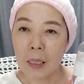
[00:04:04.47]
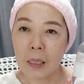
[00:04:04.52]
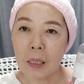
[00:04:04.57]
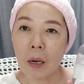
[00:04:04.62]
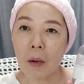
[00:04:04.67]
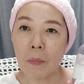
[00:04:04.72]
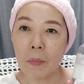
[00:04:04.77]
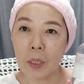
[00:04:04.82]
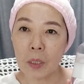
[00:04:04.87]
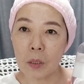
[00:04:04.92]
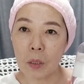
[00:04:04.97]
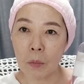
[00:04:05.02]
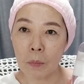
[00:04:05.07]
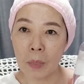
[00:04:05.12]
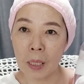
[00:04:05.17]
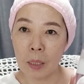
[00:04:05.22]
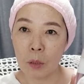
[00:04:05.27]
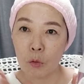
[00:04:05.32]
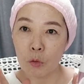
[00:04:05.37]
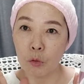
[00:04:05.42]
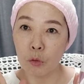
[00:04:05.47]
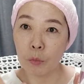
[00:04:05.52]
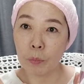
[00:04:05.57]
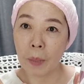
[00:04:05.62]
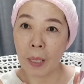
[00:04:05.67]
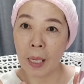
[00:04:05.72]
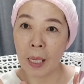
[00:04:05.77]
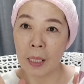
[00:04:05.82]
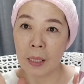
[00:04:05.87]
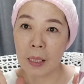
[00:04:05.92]
그러면 정말 두
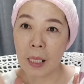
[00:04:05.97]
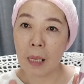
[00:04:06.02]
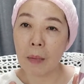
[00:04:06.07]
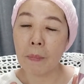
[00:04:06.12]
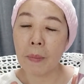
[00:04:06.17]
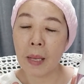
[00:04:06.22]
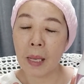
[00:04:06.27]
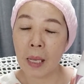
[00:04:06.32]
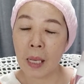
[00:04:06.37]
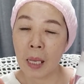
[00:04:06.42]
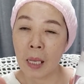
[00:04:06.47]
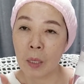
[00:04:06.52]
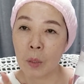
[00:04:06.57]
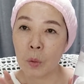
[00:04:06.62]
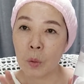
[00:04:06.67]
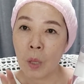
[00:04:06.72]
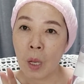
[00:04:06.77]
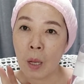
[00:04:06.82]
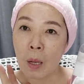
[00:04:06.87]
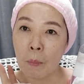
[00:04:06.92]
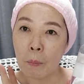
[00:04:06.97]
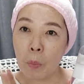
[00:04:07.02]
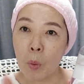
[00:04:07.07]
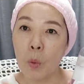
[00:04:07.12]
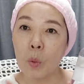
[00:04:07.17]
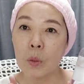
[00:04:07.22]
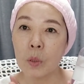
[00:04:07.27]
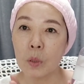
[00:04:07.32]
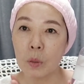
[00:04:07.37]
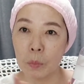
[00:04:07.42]
배, 세 배의
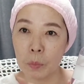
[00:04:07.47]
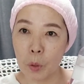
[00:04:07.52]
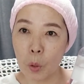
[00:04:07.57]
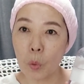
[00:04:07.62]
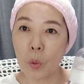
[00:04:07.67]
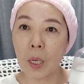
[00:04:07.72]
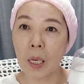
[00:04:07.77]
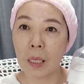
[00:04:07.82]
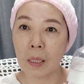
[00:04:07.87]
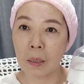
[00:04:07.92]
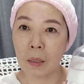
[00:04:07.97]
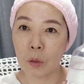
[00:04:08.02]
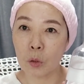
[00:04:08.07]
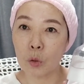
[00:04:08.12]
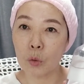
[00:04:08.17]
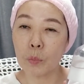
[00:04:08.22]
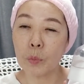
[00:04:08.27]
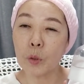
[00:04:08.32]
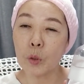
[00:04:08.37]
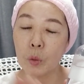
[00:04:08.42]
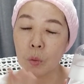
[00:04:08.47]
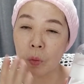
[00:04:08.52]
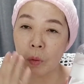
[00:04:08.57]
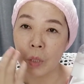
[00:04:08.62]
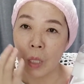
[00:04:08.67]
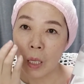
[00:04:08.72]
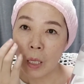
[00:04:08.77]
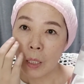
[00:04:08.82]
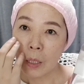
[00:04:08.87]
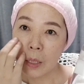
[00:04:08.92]
보습 효과를, 수분
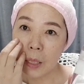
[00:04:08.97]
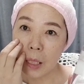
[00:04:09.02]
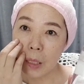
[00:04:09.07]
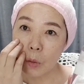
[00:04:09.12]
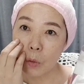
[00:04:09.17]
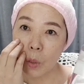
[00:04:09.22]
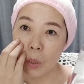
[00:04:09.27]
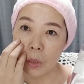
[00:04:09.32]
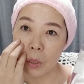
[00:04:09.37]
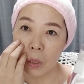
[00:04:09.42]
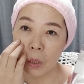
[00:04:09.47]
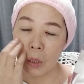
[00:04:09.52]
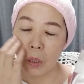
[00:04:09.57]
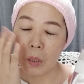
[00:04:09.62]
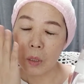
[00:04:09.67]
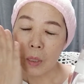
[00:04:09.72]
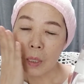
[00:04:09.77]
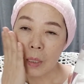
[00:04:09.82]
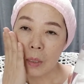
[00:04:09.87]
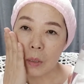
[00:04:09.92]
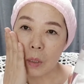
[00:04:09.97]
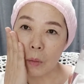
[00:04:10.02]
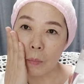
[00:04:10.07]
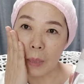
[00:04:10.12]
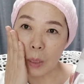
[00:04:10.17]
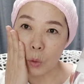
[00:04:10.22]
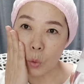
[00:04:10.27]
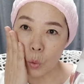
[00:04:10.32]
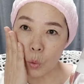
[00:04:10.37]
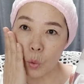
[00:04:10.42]
채워서
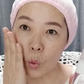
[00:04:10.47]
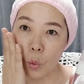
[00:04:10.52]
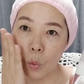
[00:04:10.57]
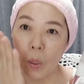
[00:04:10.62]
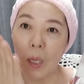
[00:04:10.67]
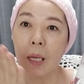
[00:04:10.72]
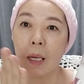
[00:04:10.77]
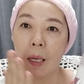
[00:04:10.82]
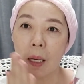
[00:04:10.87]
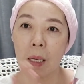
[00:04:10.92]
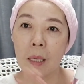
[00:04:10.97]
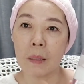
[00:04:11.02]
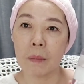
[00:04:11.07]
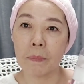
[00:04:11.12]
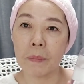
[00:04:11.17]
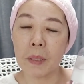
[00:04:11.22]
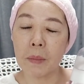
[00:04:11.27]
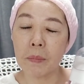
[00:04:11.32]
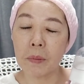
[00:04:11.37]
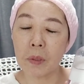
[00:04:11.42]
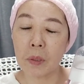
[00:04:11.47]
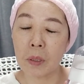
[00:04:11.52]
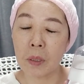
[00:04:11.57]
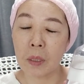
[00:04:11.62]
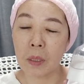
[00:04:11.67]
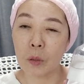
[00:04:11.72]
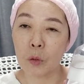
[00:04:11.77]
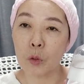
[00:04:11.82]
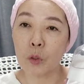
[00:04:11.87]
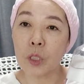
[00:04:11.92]
정말 촉촉한
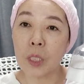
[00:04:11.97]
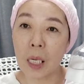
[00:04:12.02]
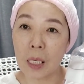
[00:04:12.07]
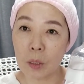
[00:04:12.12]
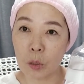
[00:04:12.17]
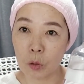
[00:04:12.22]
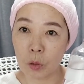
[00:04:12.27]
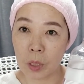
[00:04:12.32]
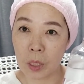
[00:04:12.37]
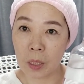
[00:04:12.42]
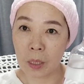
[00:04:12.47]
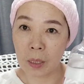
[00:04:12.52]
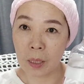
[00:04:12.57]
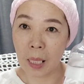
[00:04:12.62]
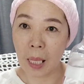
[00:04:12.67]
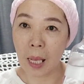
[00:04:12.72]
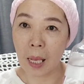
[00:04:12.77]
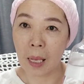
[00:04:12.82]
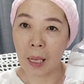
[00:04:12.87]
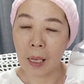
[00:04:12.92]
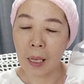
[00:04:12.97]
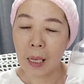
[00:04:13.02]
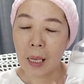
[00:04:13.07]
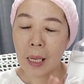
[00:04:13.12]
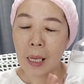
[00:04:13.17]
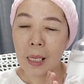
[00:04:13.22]
피부를 유지할 수 있는데,